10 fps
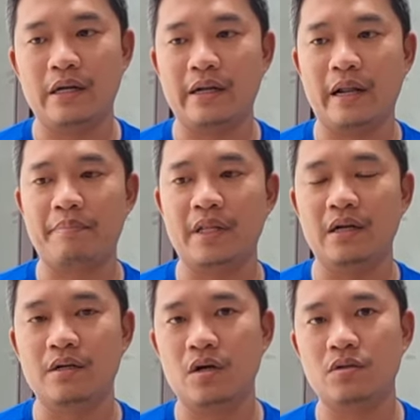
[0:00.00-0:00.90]

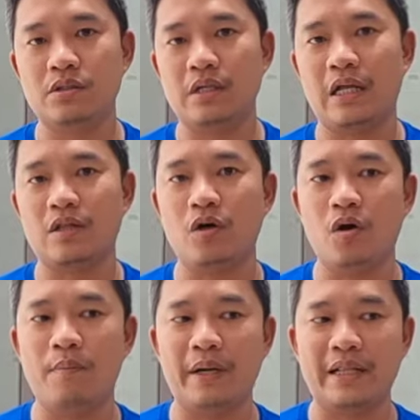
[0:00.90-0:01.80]
reptil nose
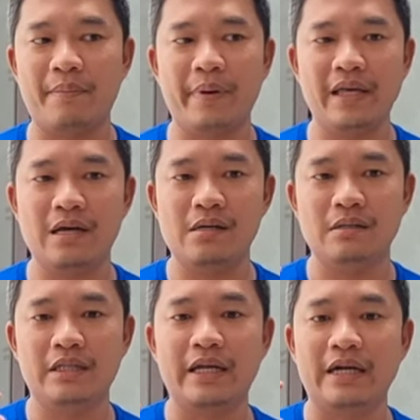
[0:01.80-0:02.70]
atau obat apa
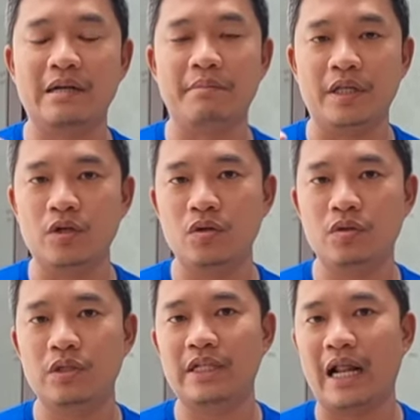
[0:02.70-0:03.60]
yang direndam
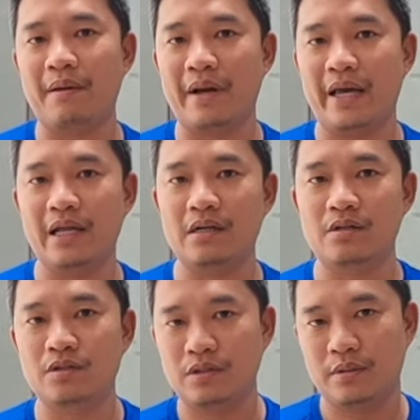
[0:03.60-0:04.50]
itu di dalam air,
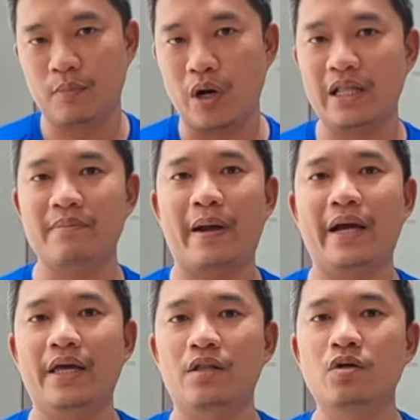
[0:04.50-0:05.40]
boleh
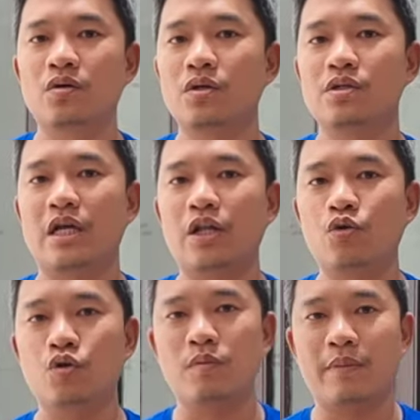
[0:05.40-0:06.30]
dipakai itu. Jadi
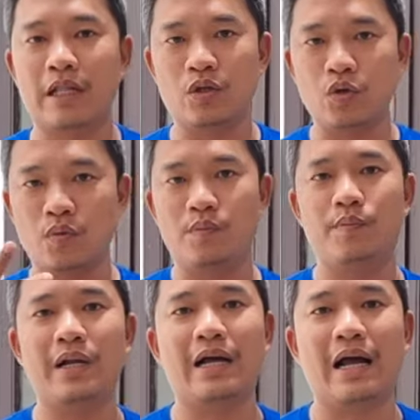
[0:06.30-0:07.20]
untuk membantu
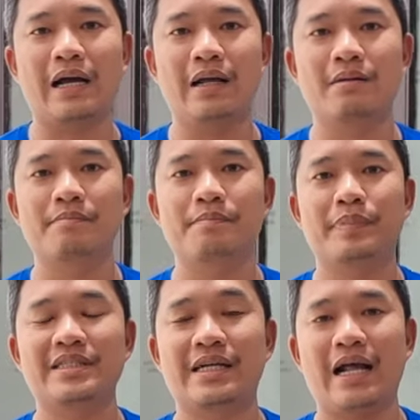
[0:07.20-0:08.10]
melegakan
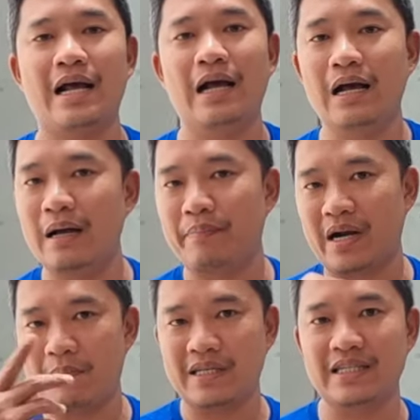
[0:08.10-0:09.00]
pencernaan eh,
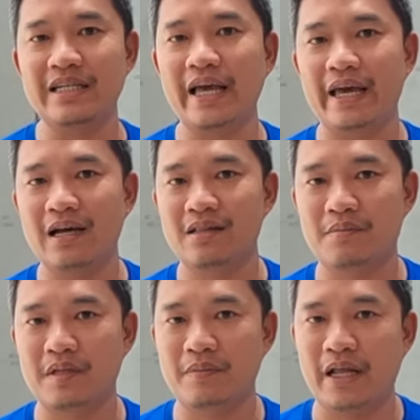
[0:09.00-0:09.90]
pernapasan dia ya,
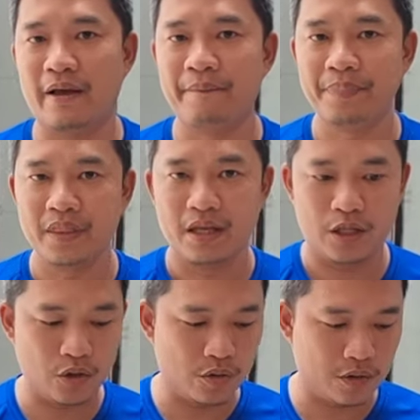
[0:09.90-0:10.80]
teman-teman ya.
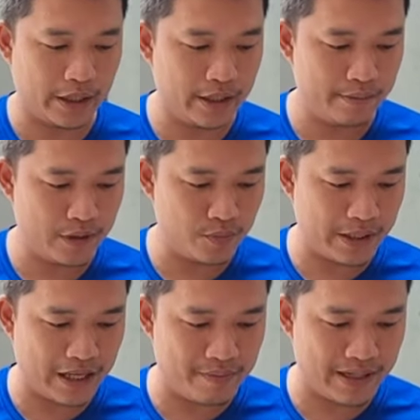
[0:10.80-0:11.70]
Itu oke. Okay. Itu
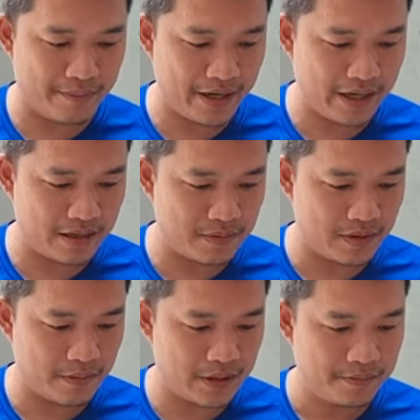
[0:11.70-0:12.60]
pertanyaan pertama ya,
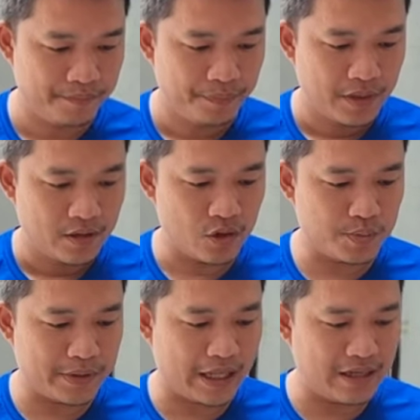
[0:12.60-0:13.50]
teman-teman. Terus
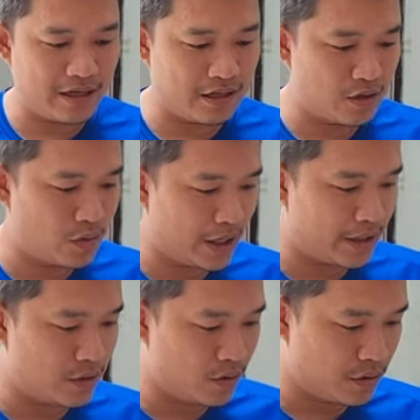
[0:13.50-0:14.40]
pertanyaan kedua
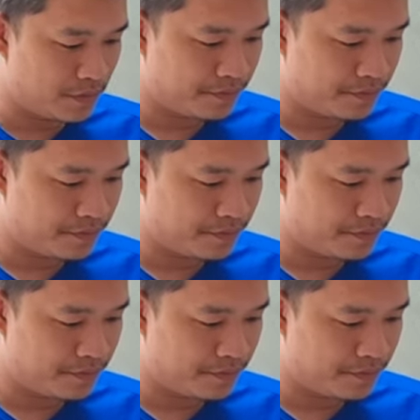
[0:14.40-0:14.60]
itu